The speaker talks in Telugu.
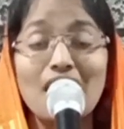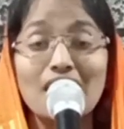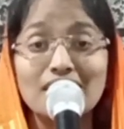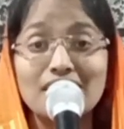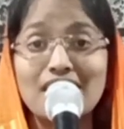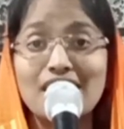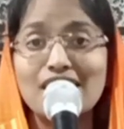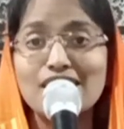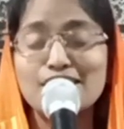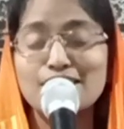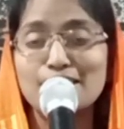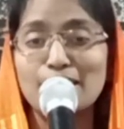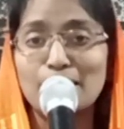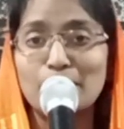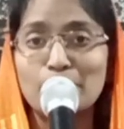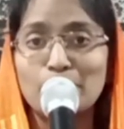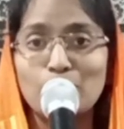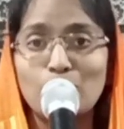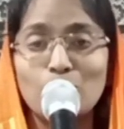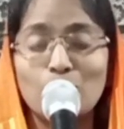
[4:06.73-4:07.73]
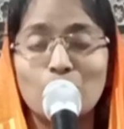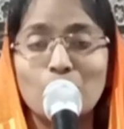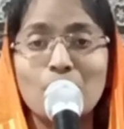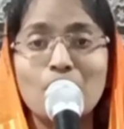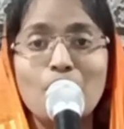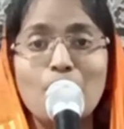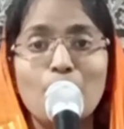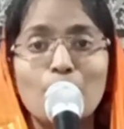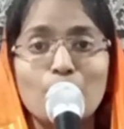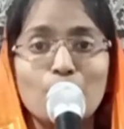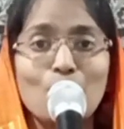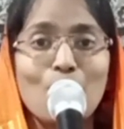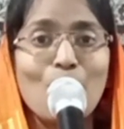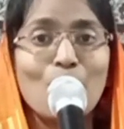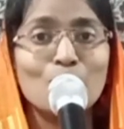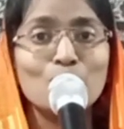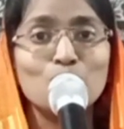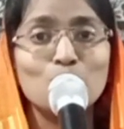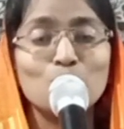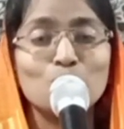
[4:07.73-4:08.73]
అదే స్థలంలో
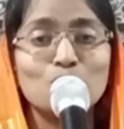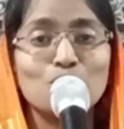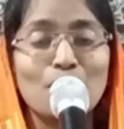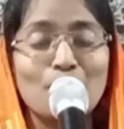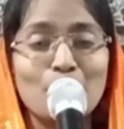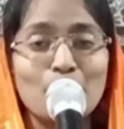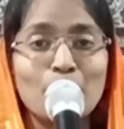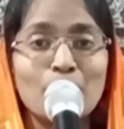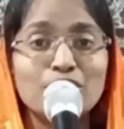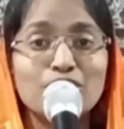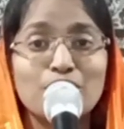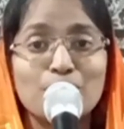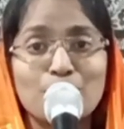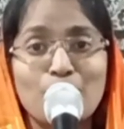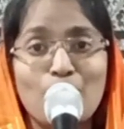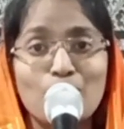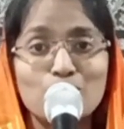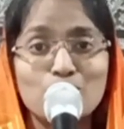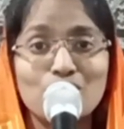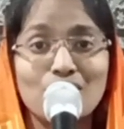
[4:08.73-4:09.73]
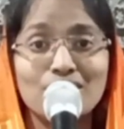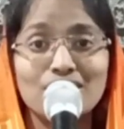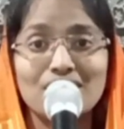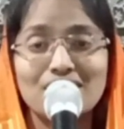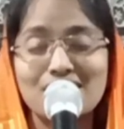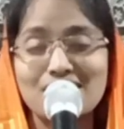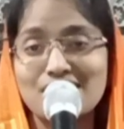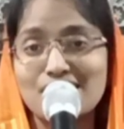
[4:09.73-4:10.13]
రాజు తర్వాత రాజు అంతటి